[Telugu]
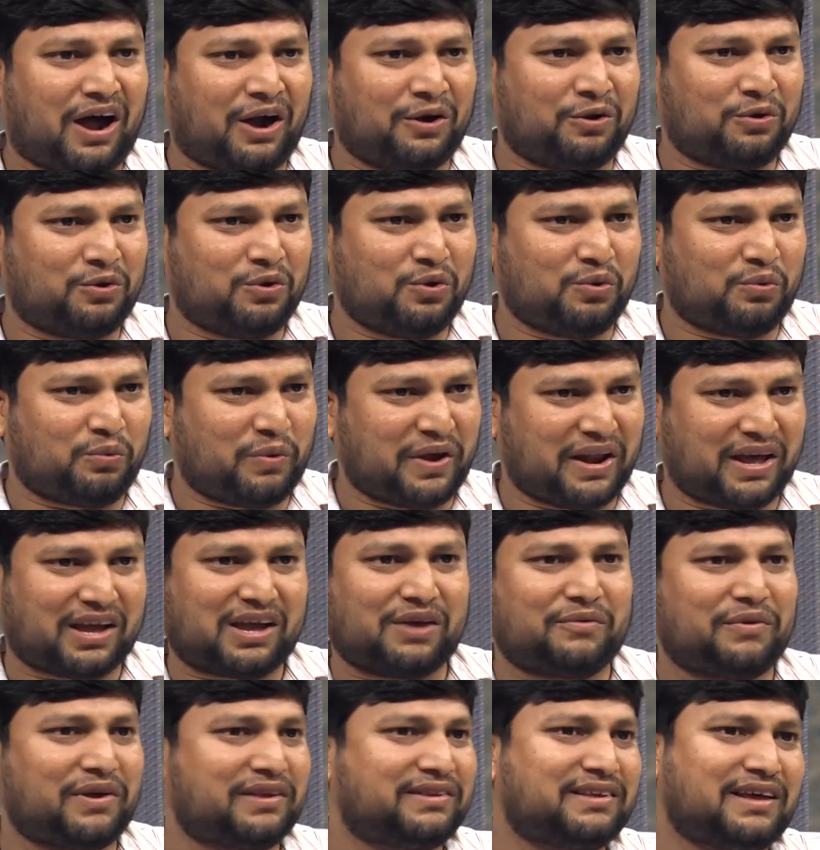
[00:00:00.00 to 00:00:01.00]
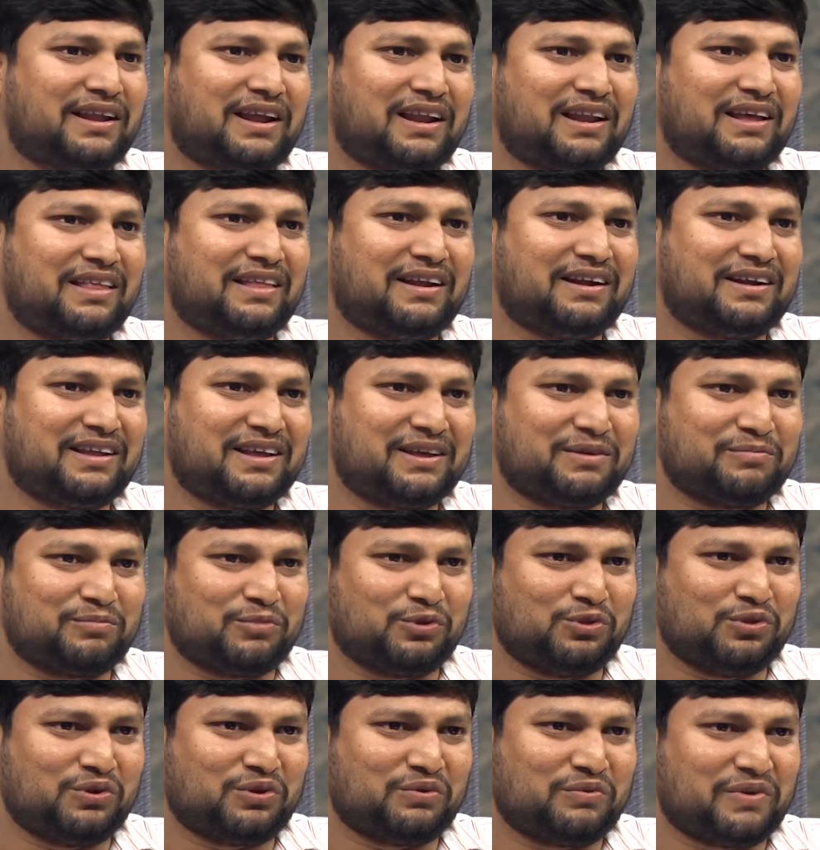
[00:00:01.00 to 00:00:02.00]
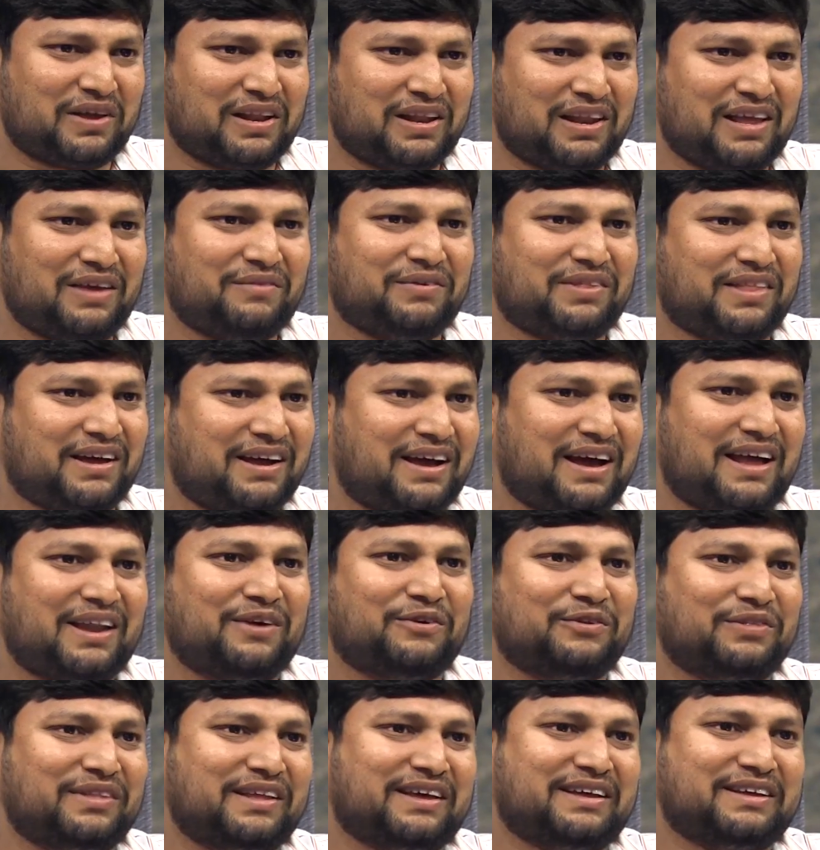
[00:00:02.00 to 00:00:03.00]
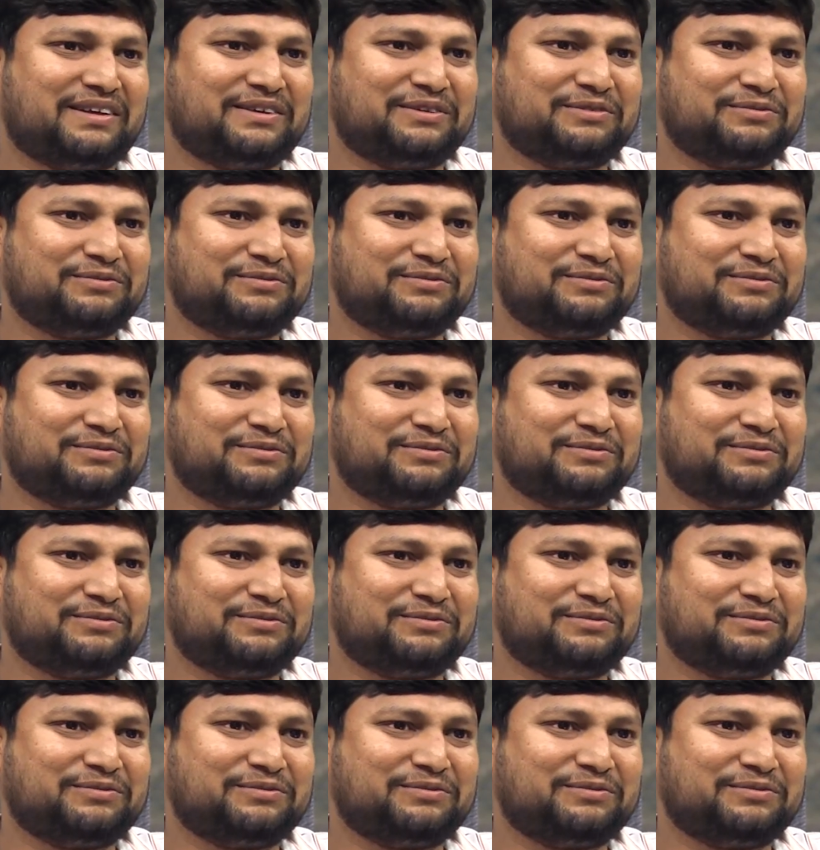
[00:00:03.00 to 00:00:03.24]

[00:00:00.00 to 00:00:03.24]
అడుగు వెనక్కి వేశారా లేదంటే ముందుకు వెళ్ళే విధంగానే ఉందా